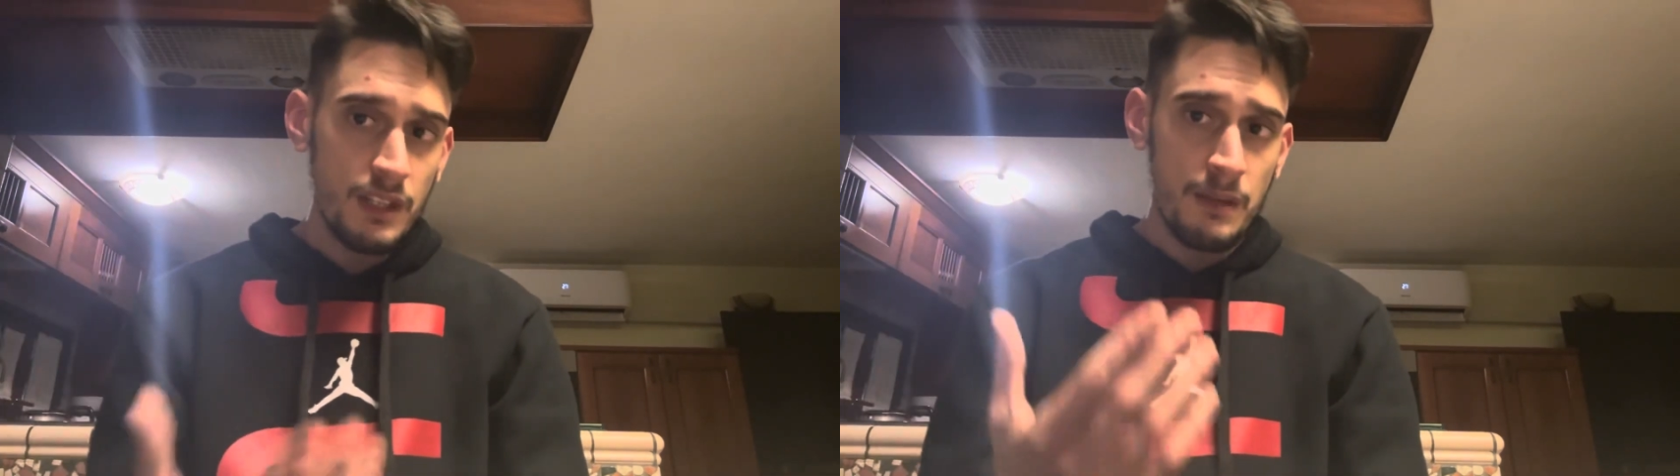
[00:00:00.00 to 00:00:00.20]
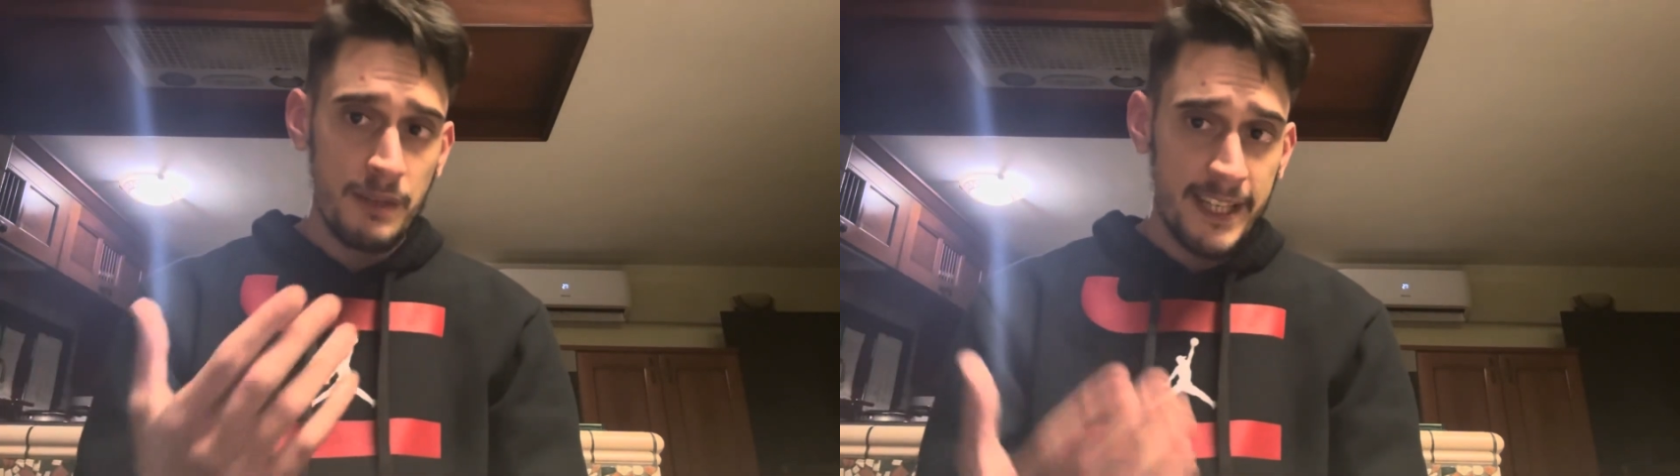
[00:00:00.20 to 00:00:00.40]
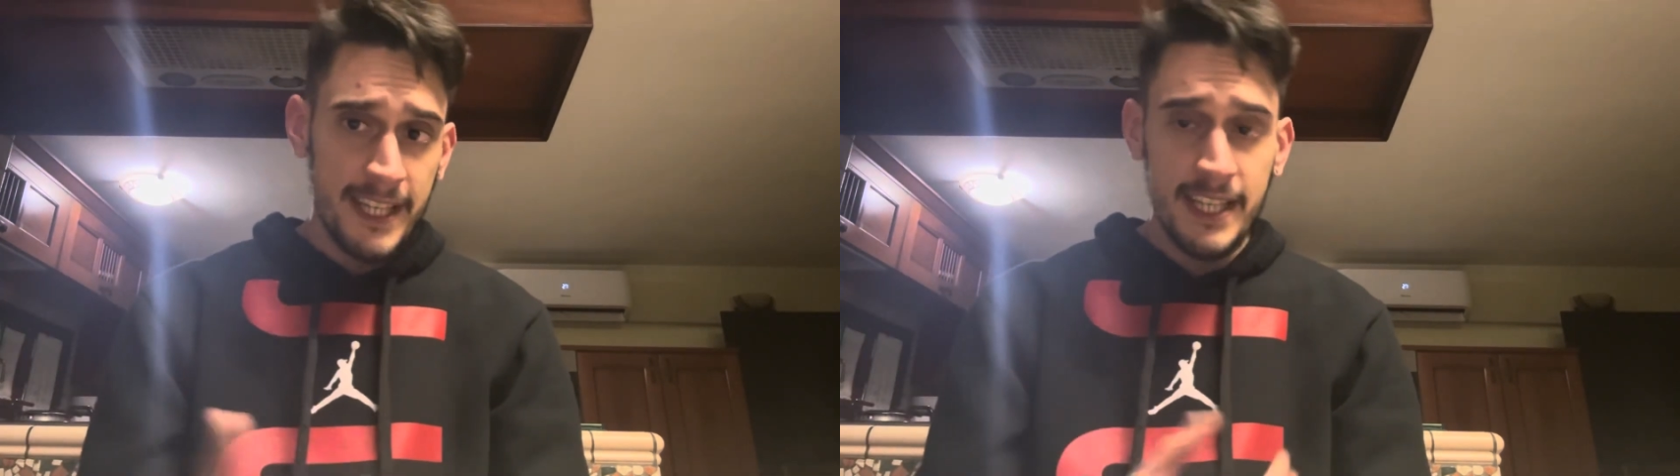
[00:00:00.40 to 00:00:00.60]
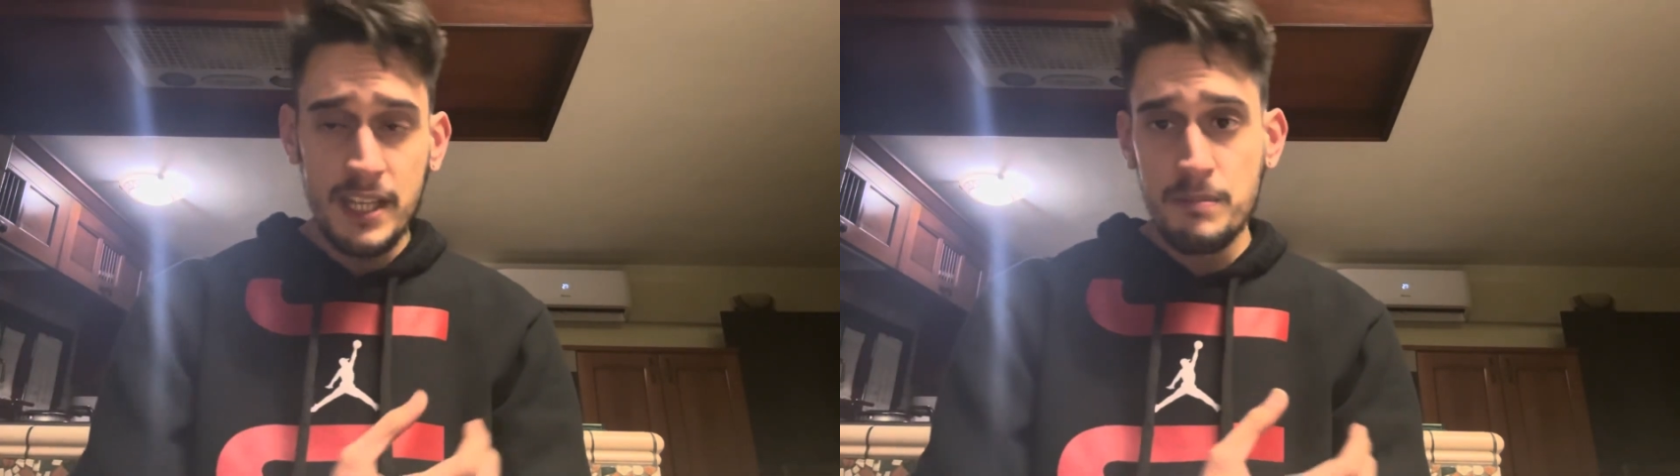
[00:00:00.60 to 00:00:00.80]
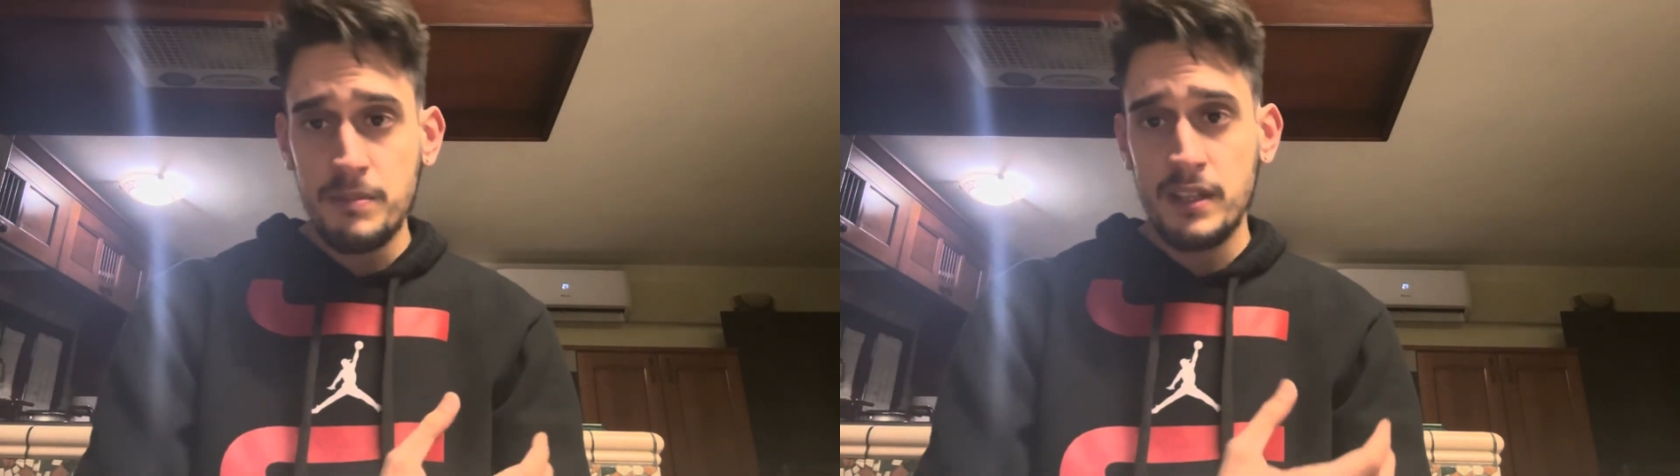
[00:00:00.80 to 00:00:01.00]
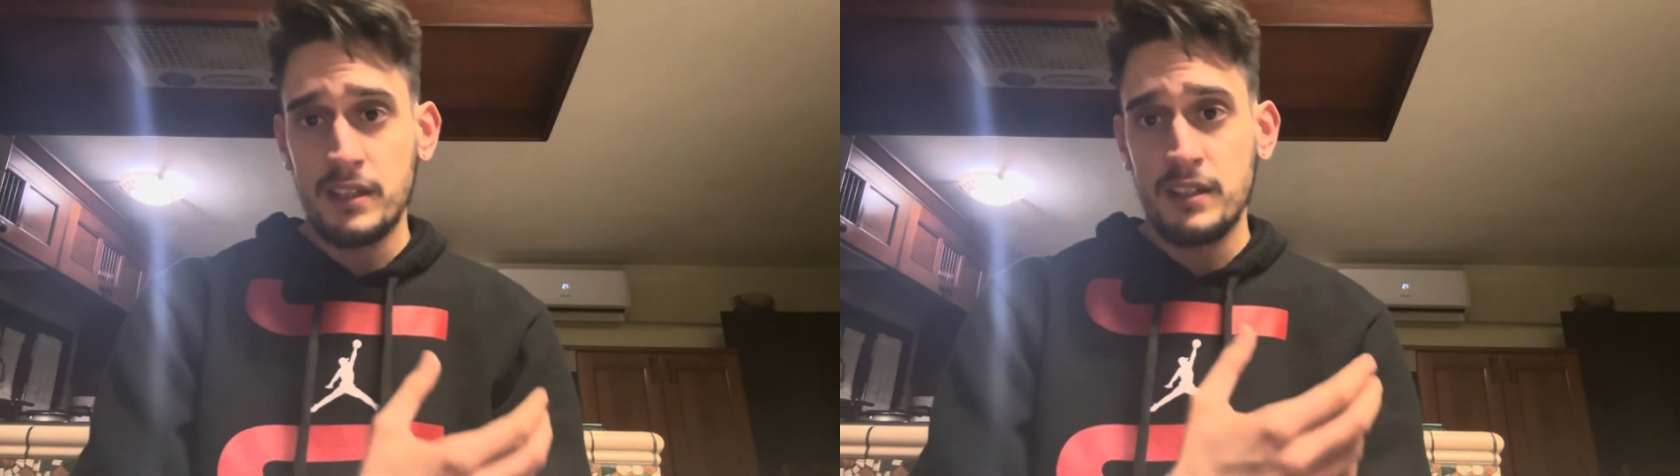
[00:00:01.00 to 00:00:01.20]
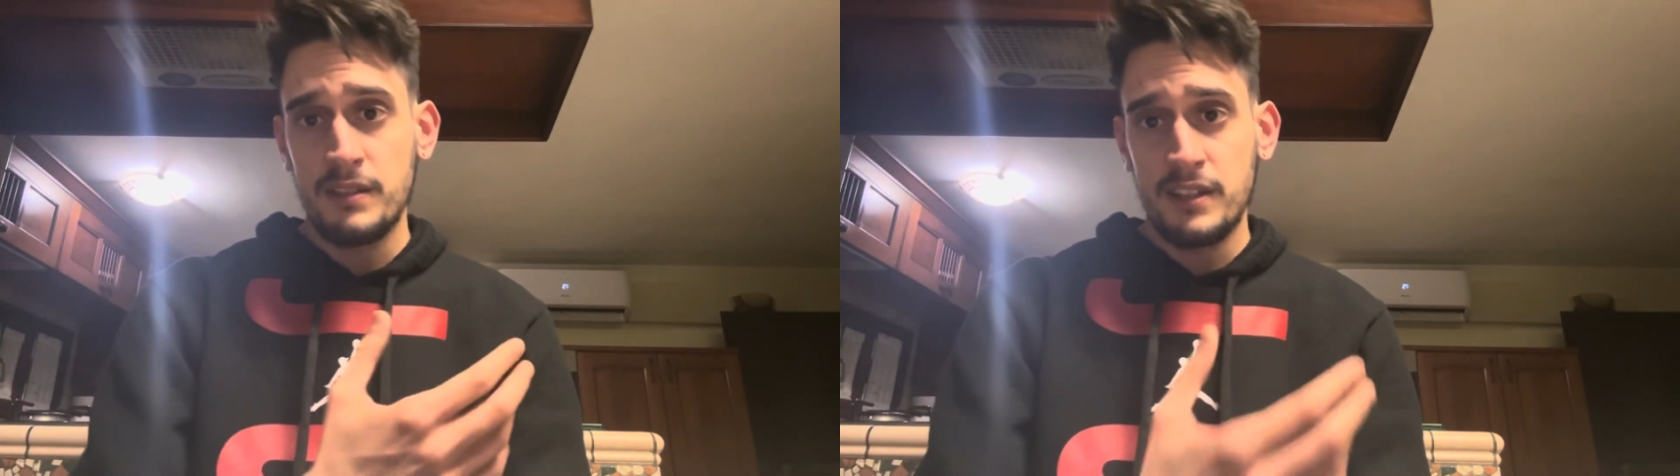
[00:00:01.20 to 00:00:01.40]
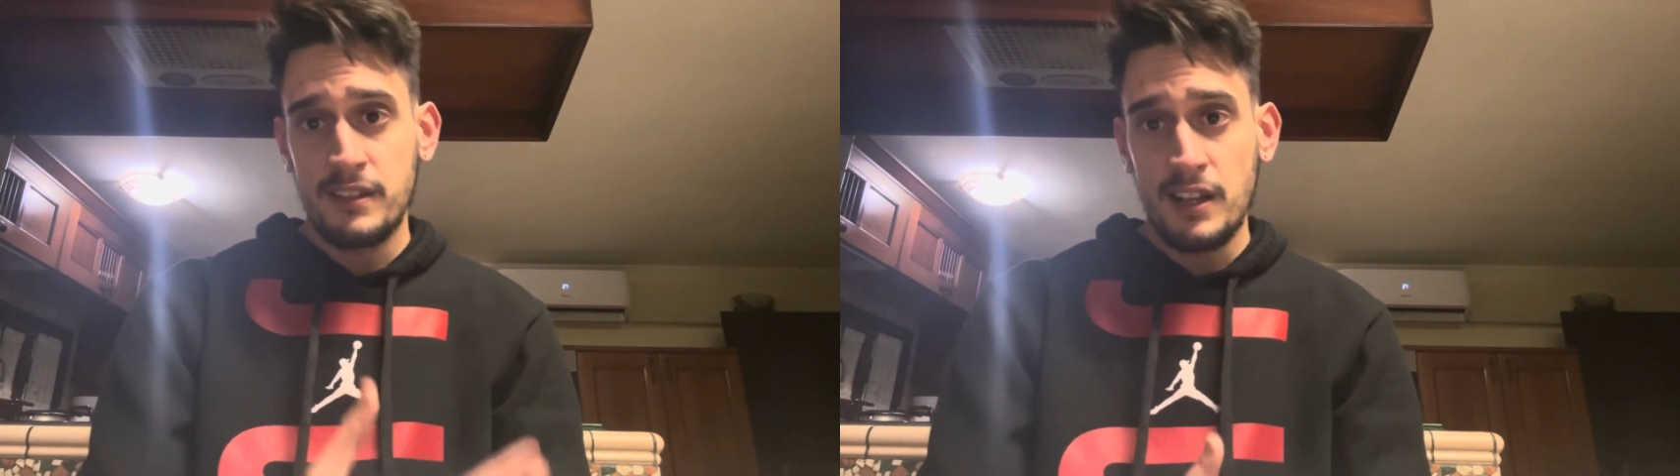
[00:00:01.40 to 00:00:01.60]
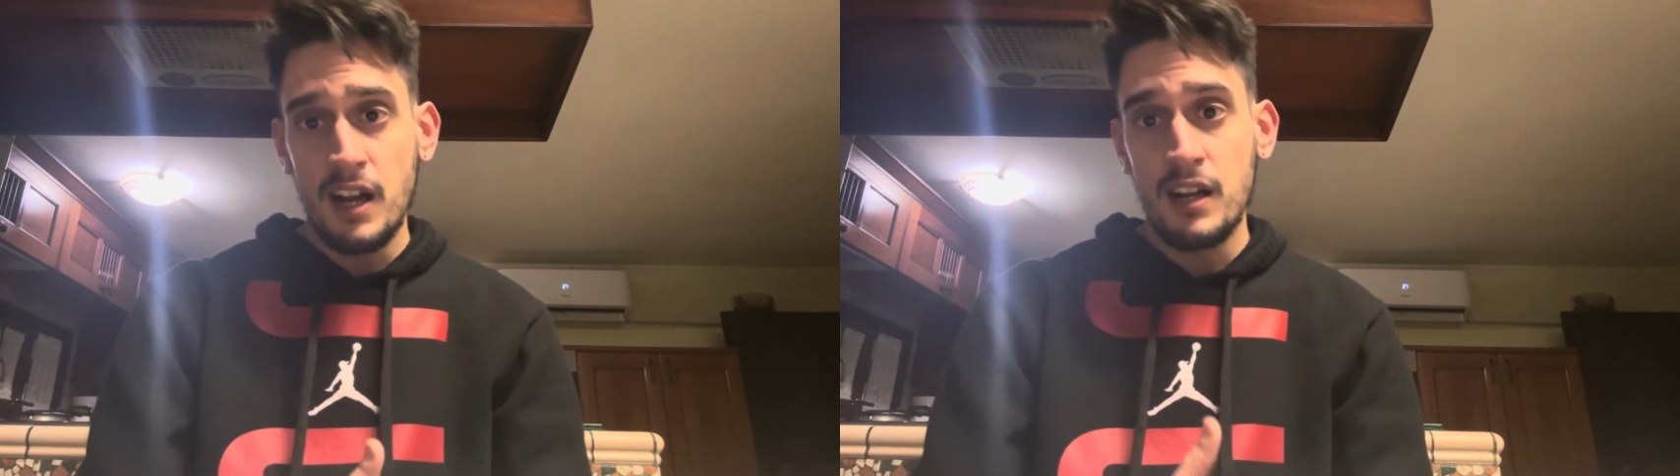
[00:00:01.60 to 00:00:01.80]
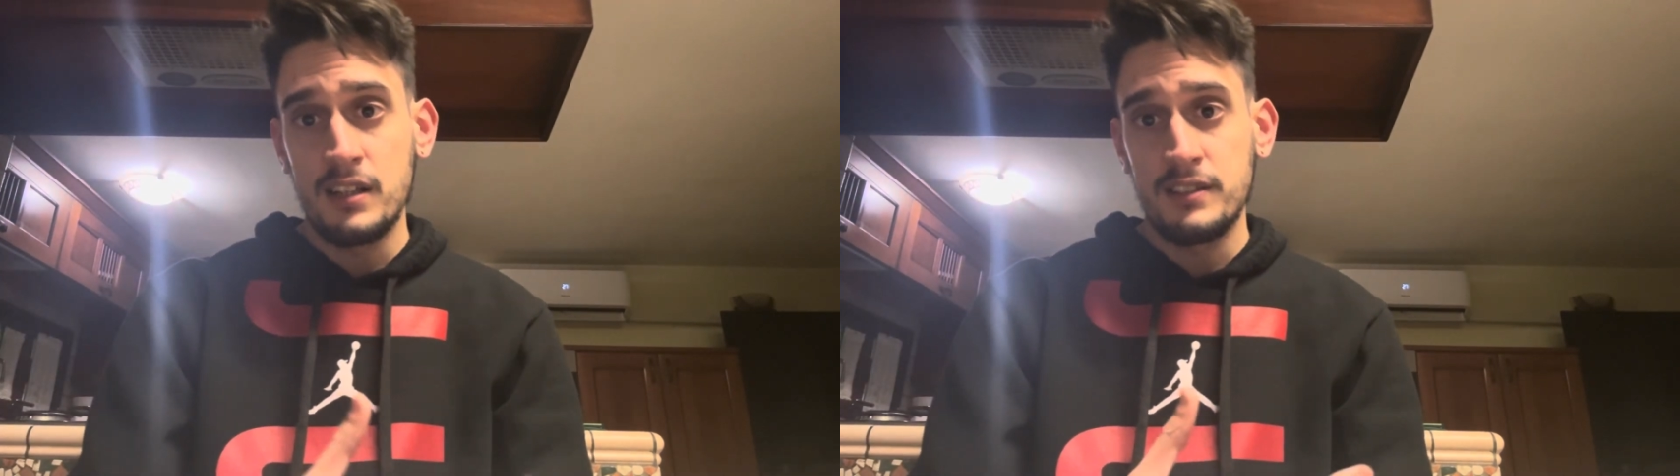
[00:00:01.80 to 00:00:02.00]
perché Kimping
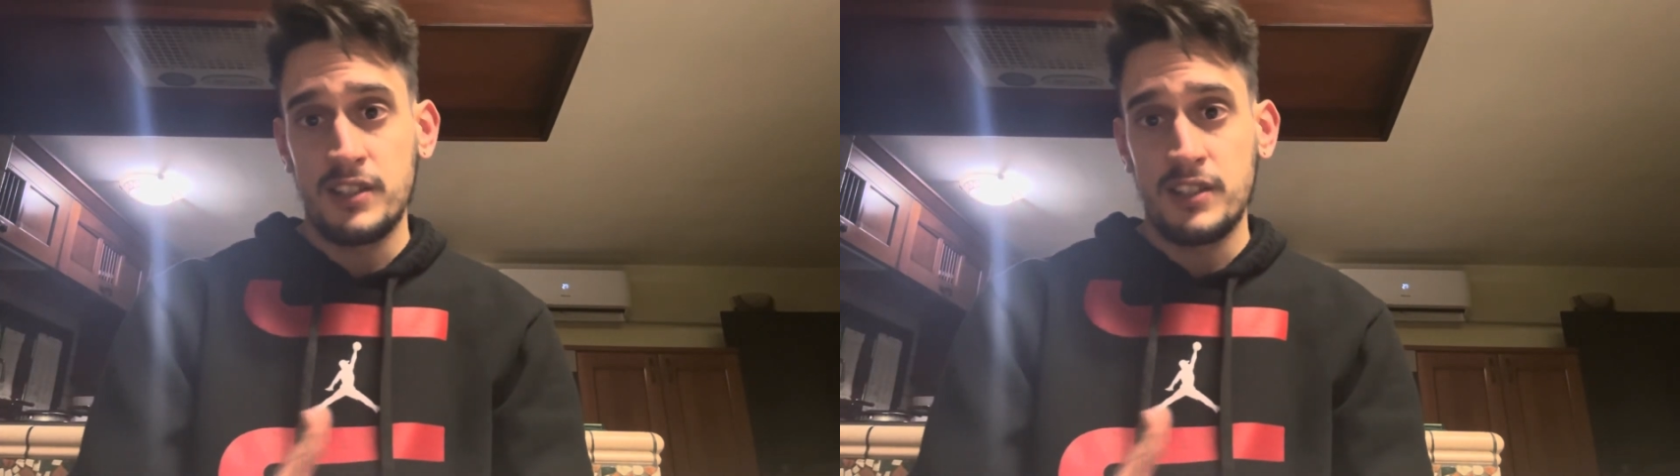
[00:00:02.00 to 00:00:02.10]
diventerà, eh,